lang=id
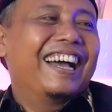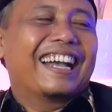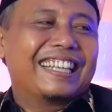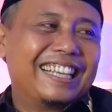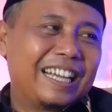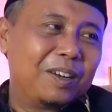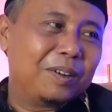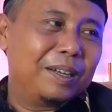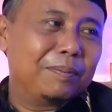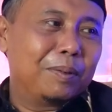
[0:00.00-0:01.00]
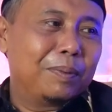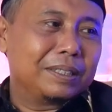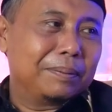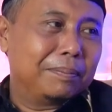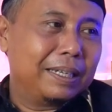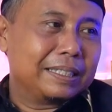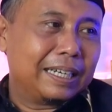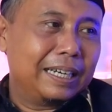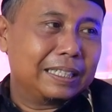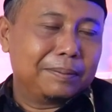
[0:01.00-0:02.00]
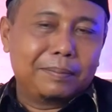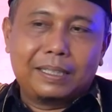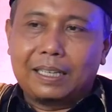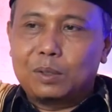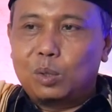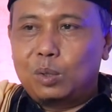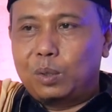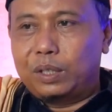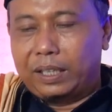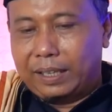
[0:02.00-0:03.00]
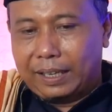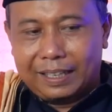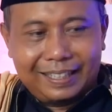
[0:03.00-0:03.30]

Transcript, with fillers: Makanya kalau udah mau berteman carilah teman yang jujur saja.